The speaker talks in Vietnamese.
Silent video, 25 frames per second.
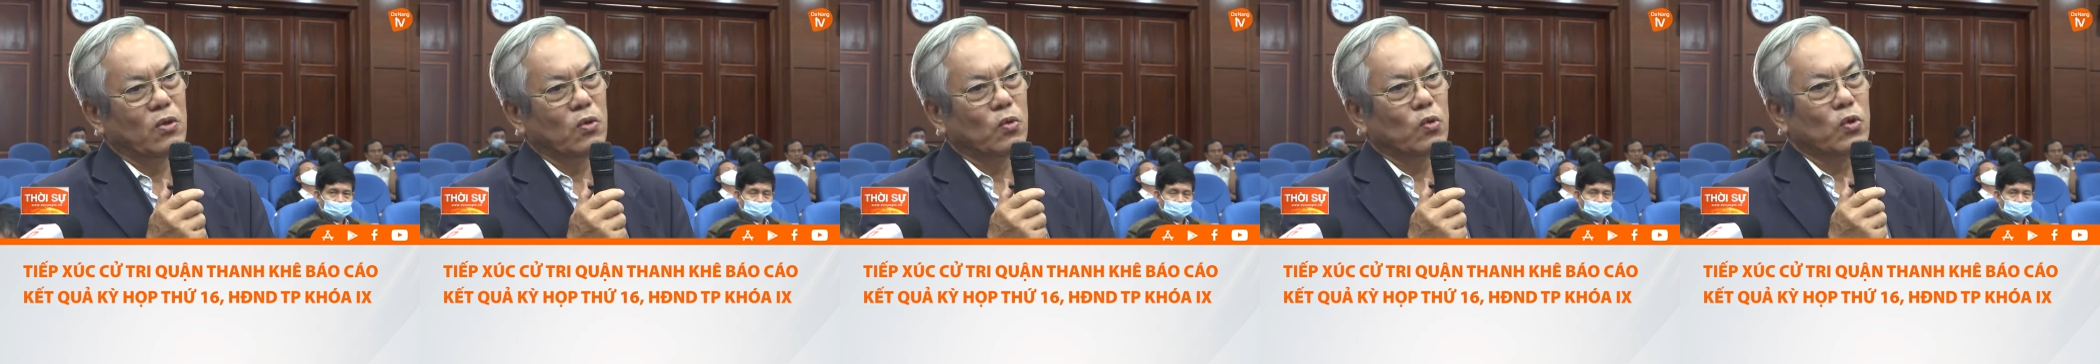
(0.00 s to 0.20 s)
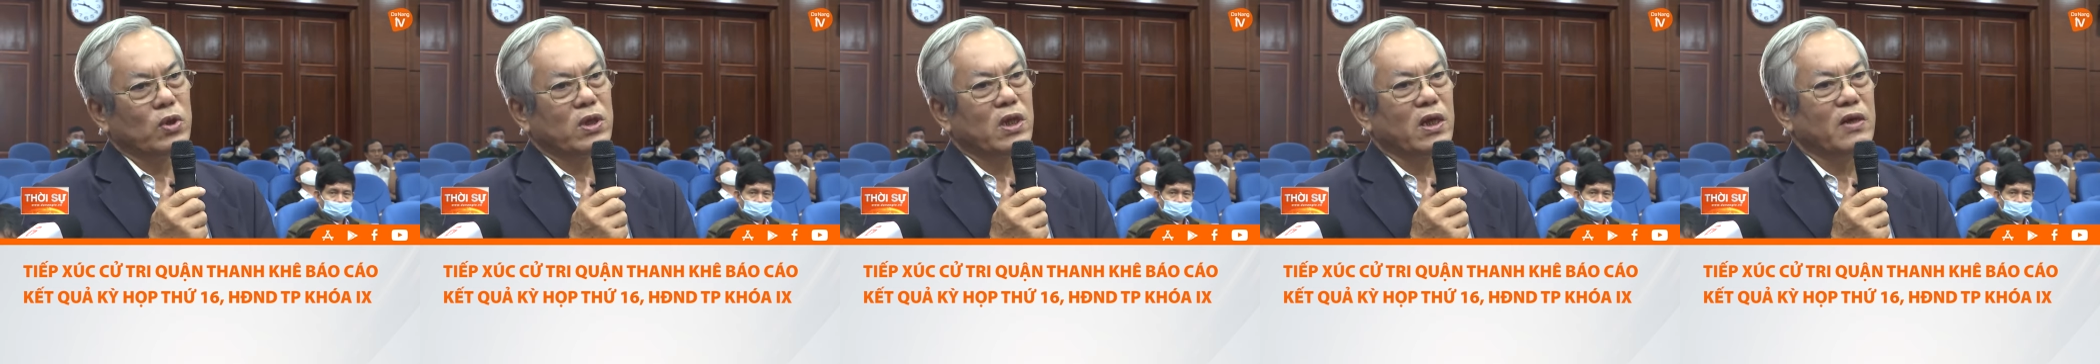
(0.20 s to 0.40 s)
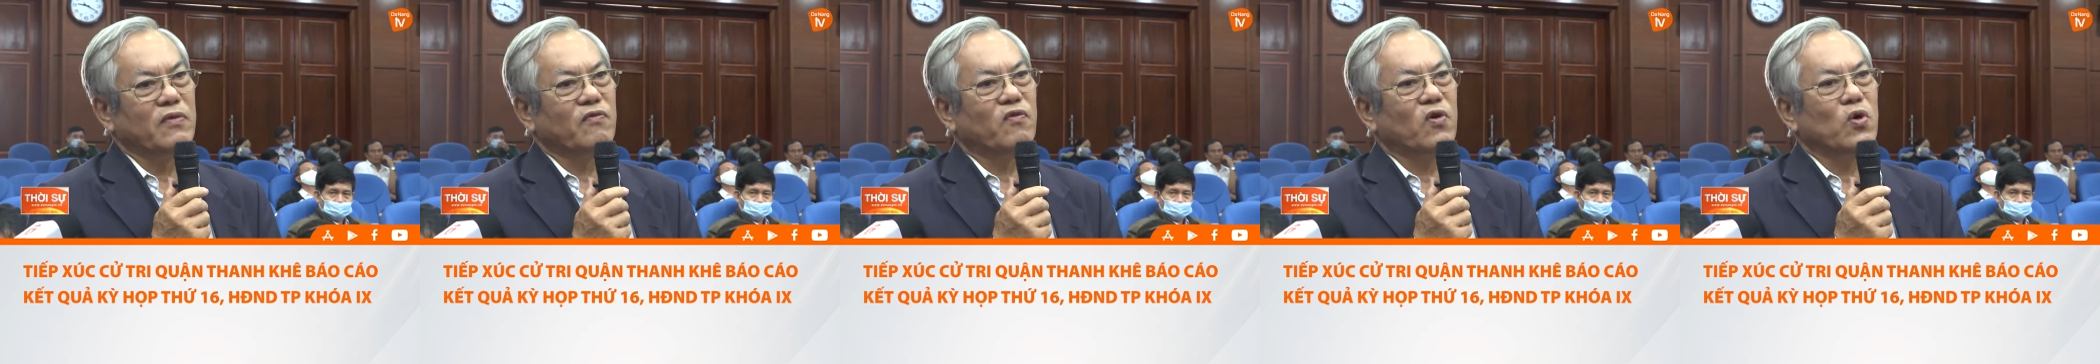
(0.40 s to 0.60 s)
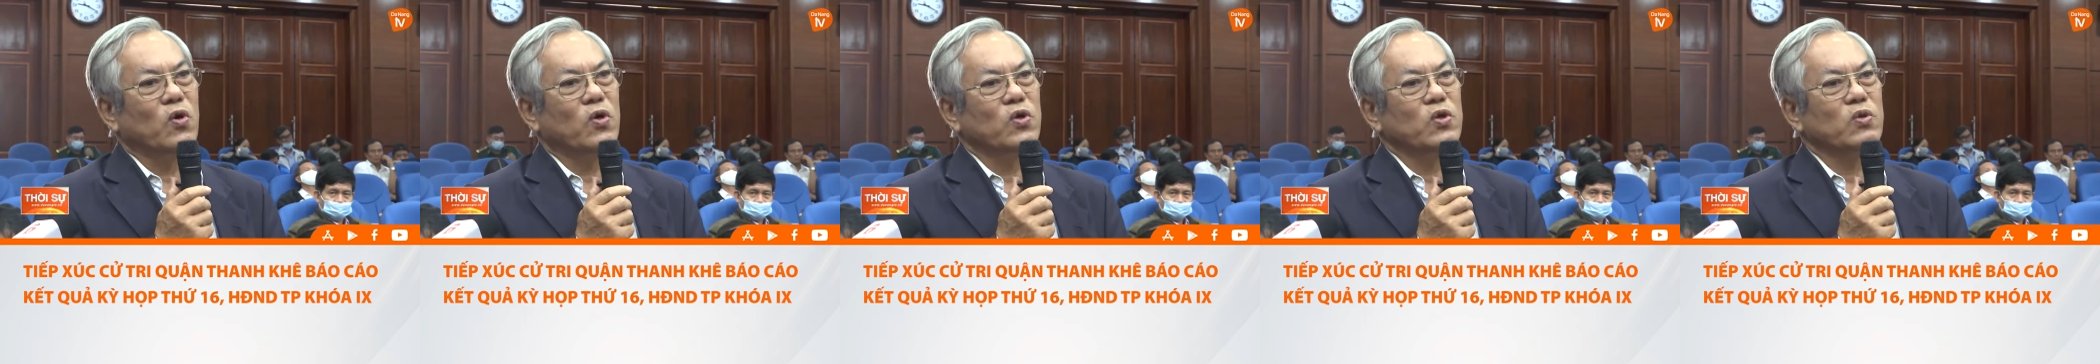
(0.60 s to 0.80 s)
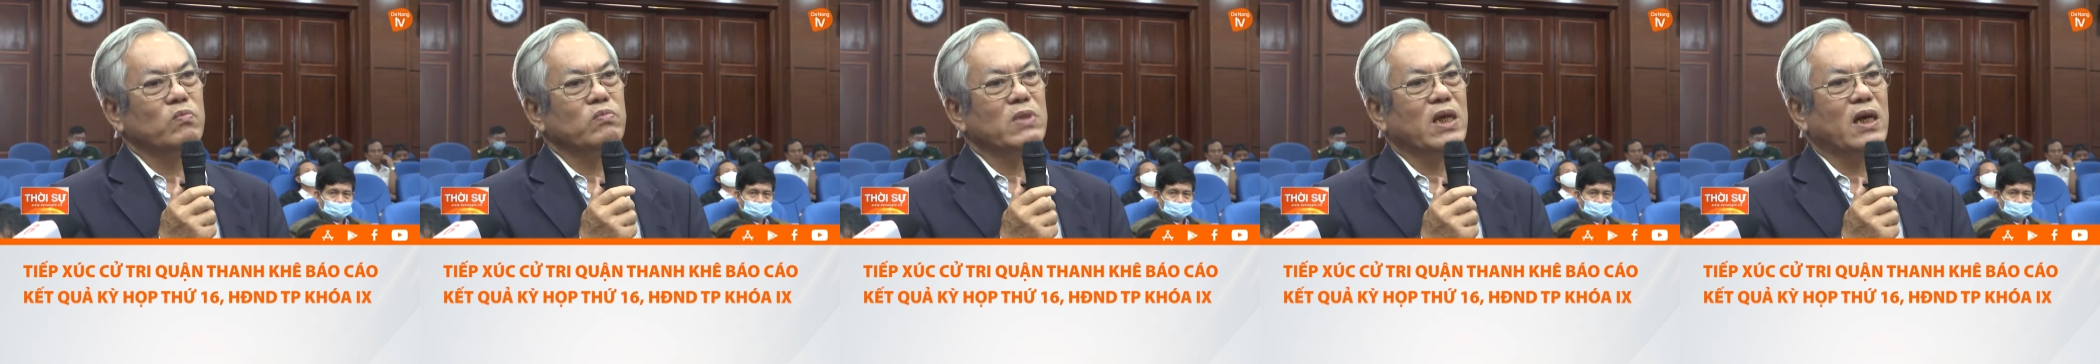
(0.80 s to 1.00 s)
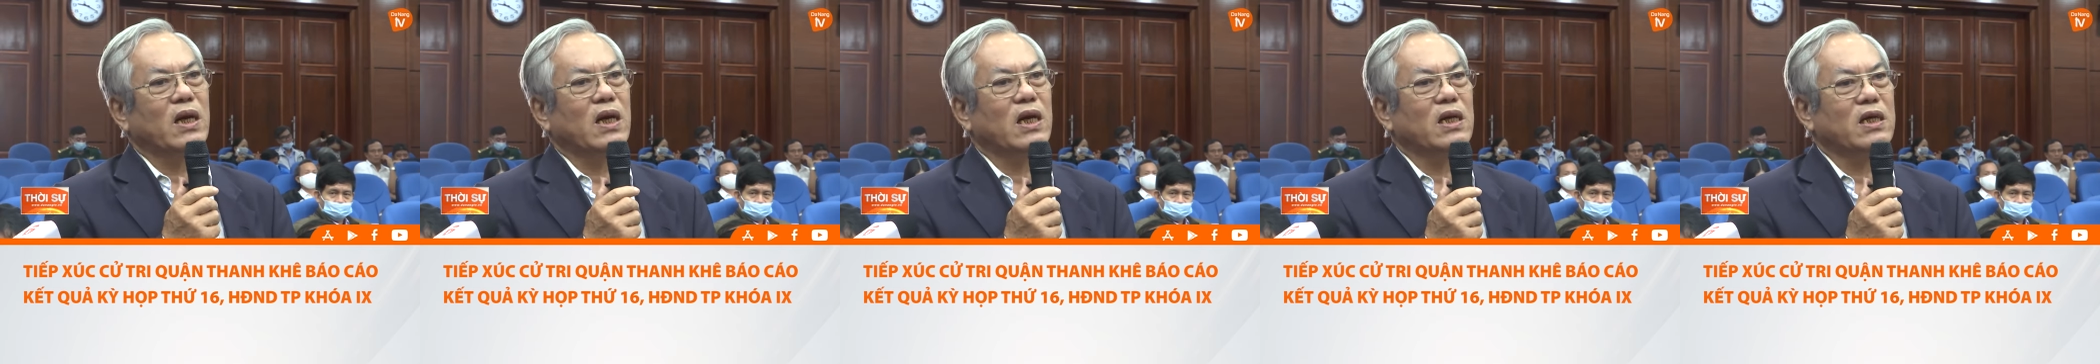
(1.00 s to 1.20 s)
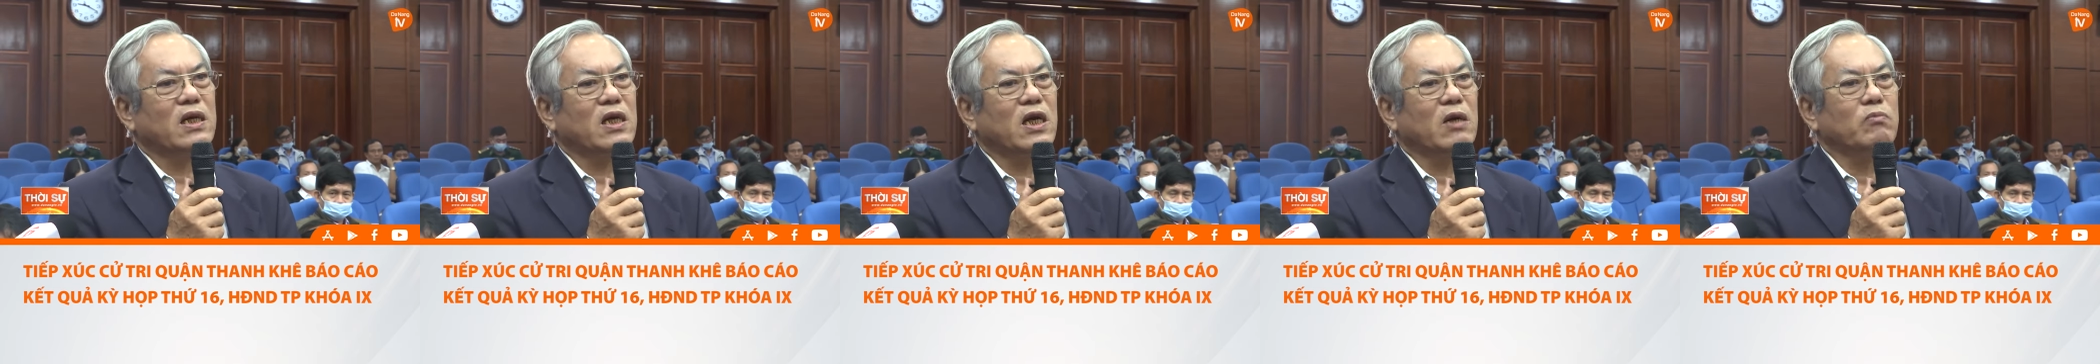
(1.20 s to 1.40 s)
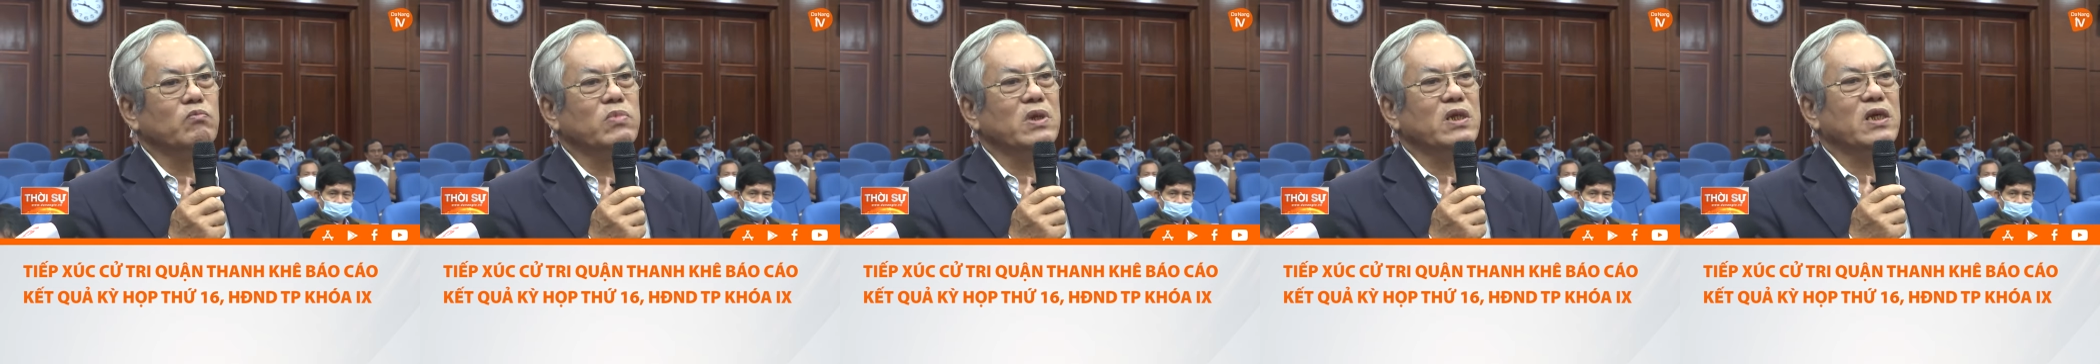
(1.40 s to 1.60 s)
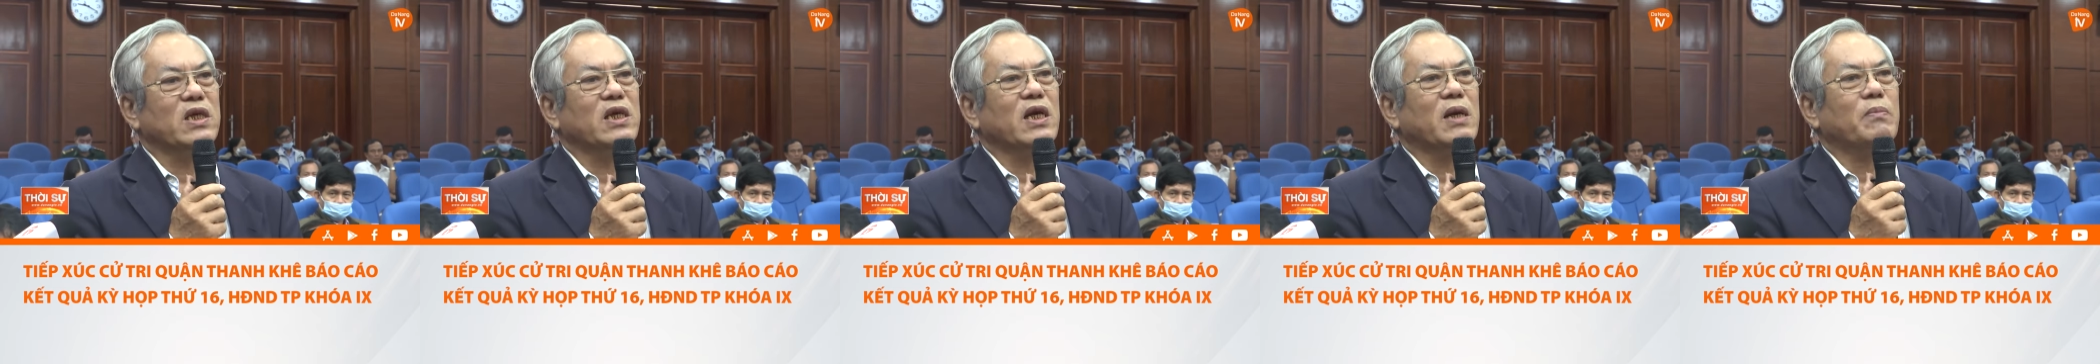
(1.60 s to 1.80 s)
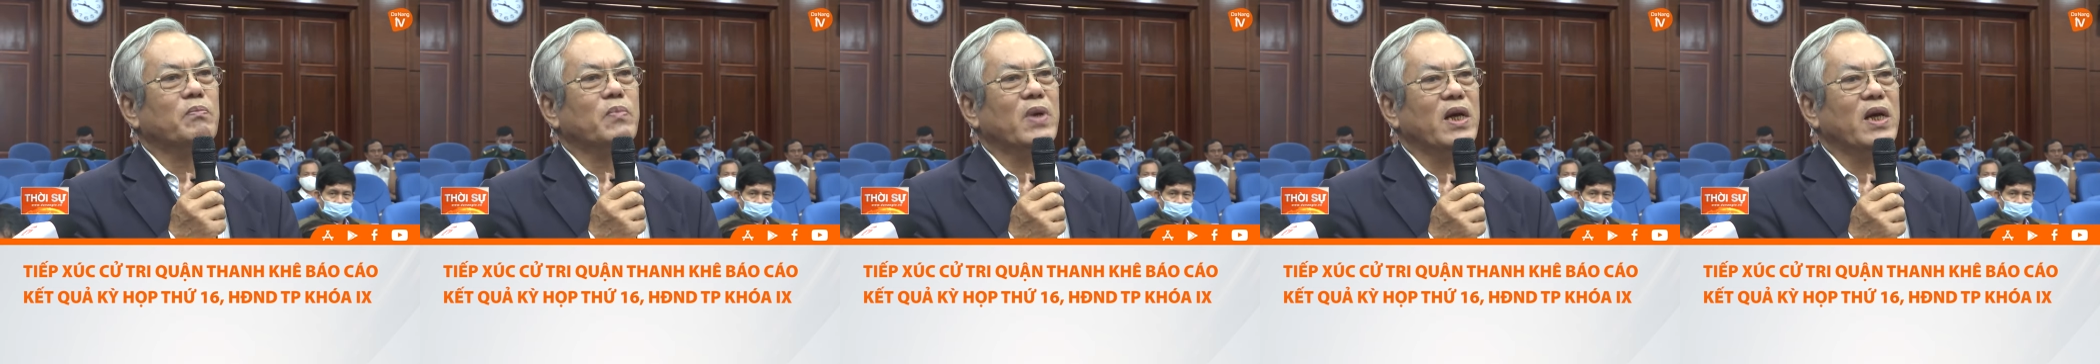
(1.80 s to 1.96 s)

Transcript: của thành phố chúng ta trong những năm